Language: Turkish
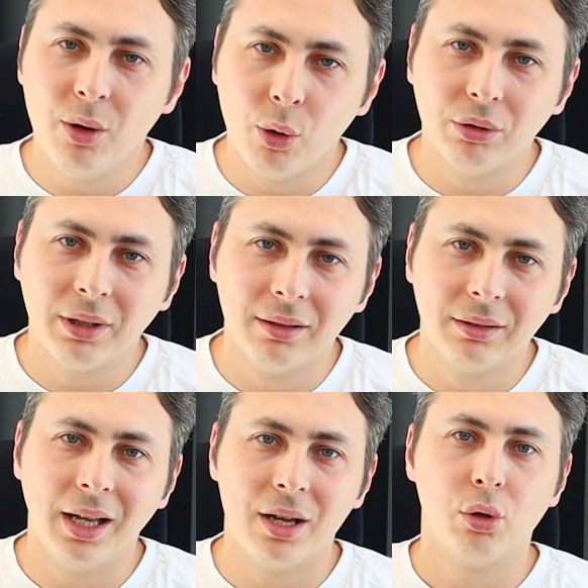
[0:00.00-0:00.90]
onu
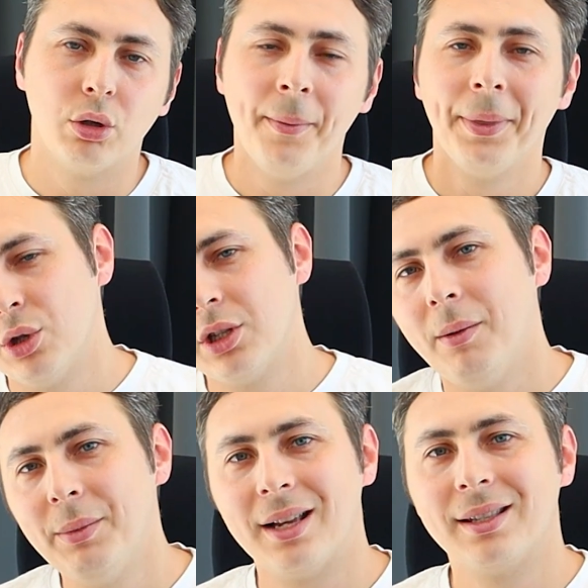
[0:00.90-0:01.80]
tanıdıktan sonra o
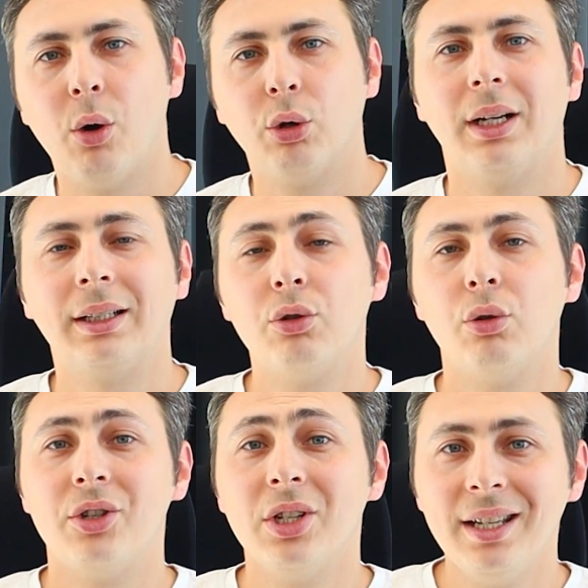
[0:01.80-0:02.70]
zaman biraz daha ortaklık
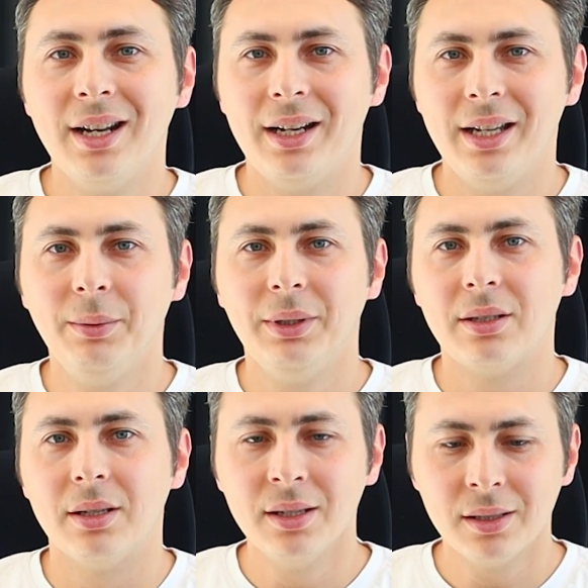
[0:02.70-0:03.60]
sürecine
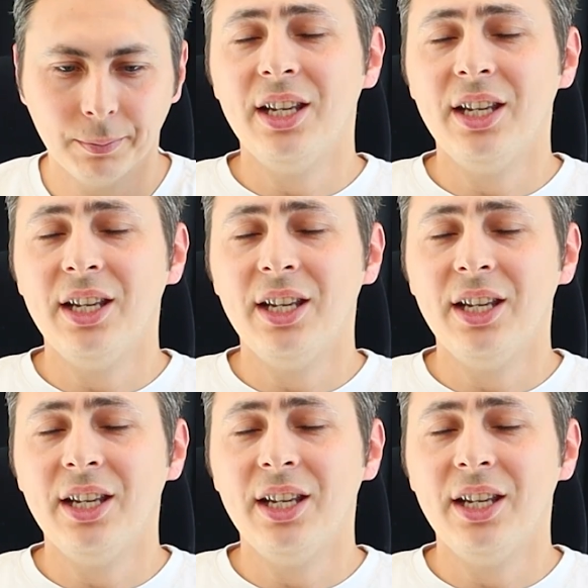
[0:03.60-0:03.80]
ilerleyebilirsiniz.